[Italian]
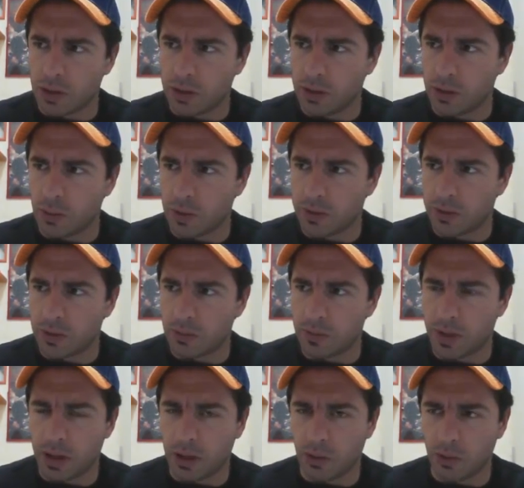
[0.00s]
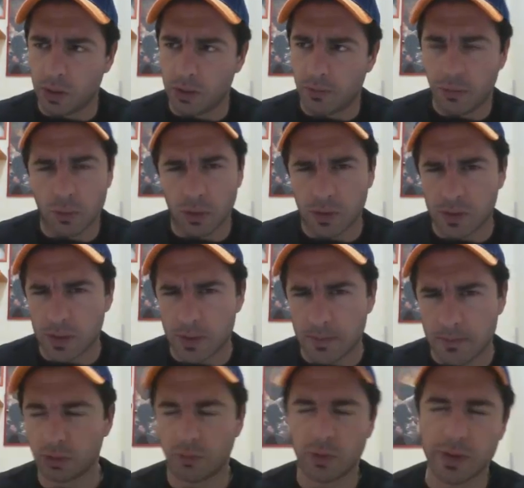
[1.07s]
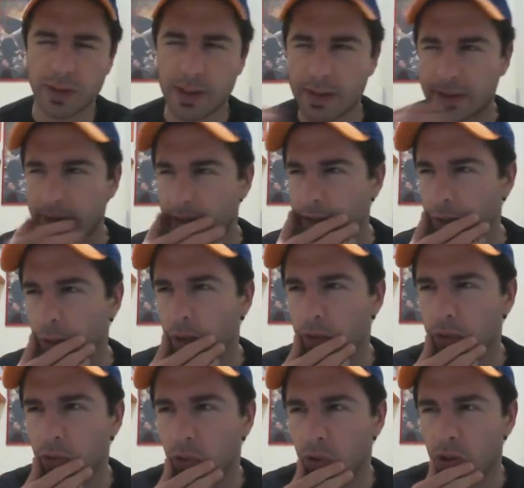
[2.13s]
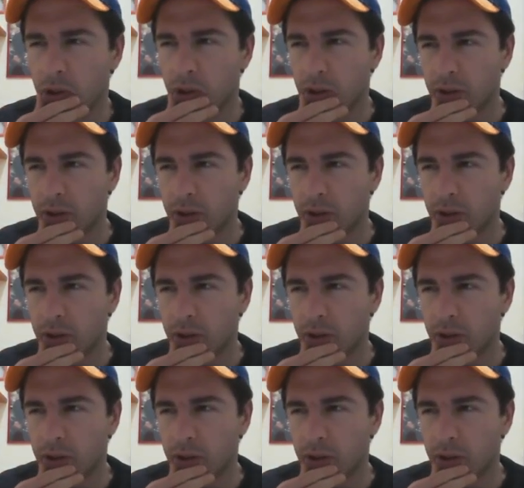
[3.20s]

di questi periodi forse, no forse d'estate quando